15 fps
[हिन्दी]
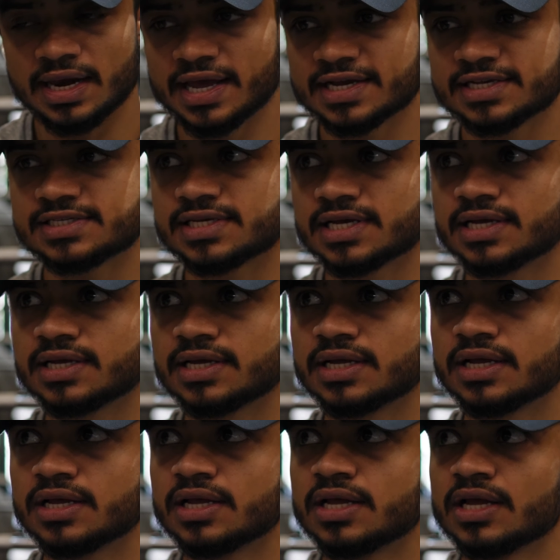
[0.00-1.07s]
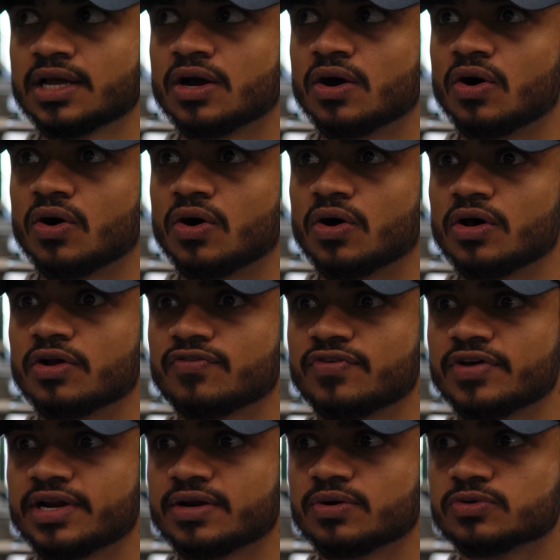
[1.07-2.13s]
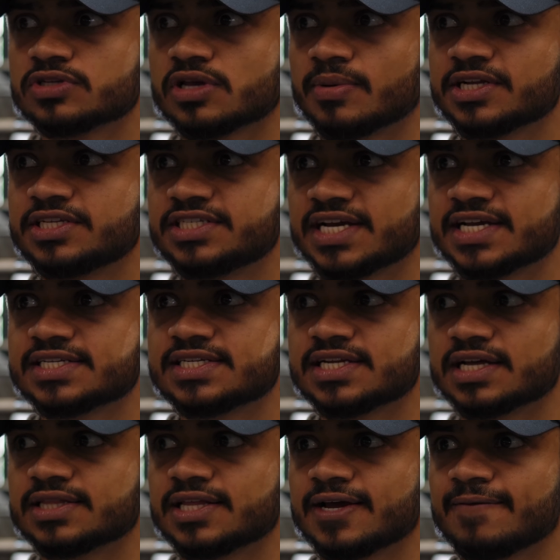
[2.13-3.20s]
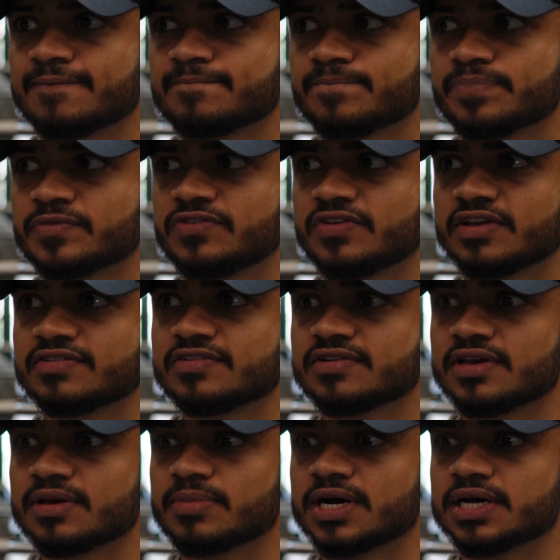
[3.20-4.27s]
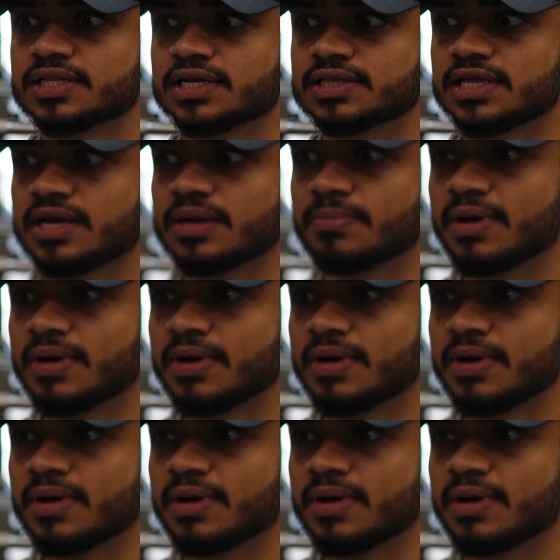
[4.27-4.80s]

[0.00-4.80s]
लेग्स और फिर उसके बाद चेस्ट आता है चेस्ट के बाद आता है